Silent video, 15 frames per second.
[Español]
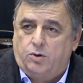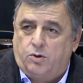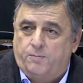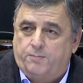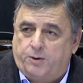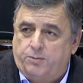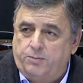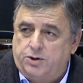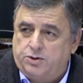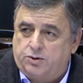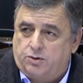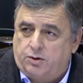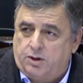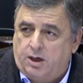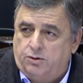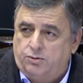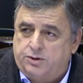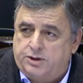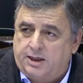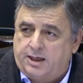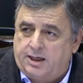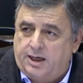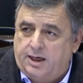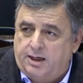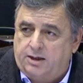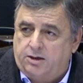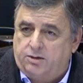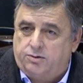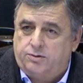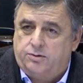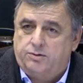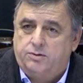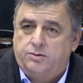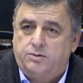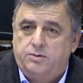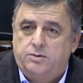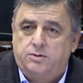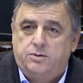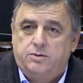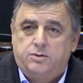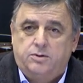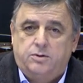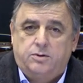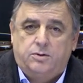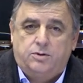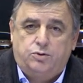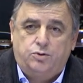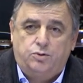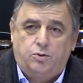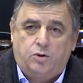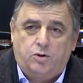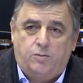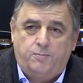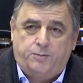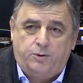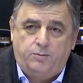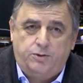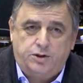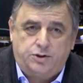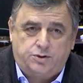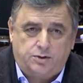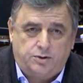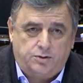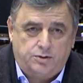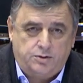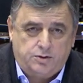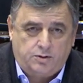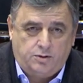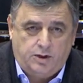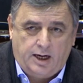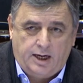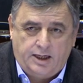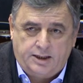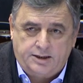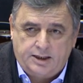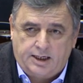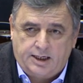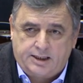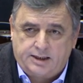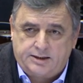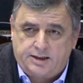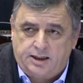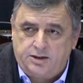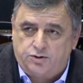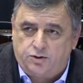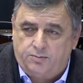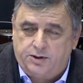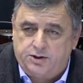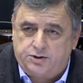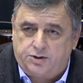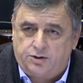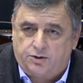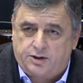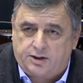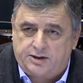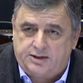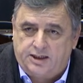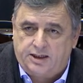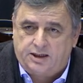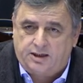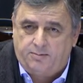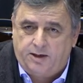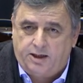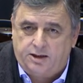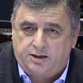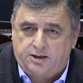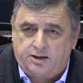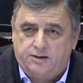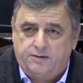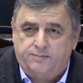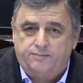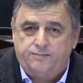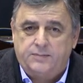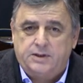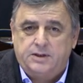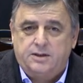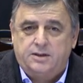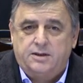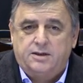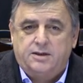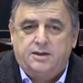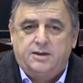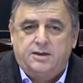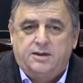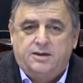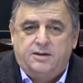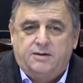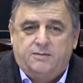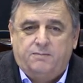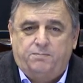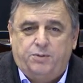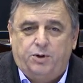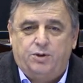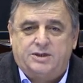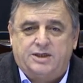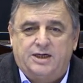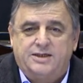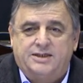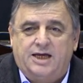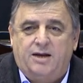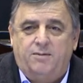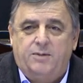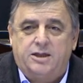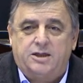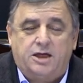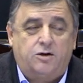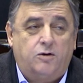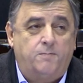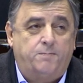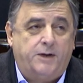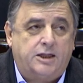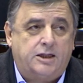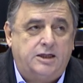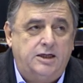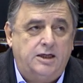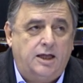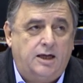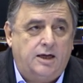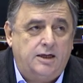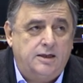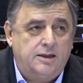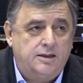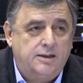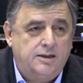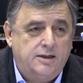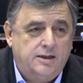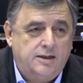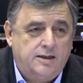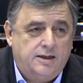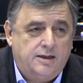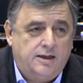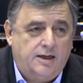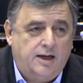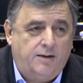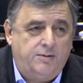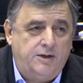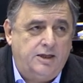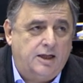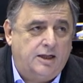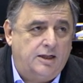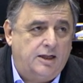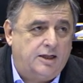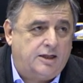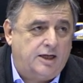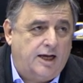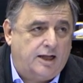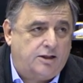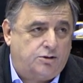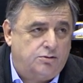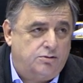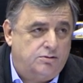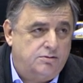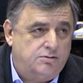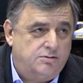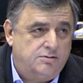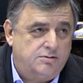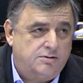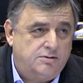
tuvo compromiso con la lucha de género, tuvo compromiso con las leyes a las que se hizo mención recientemente, pero esencialmente compartía la vida del teatro,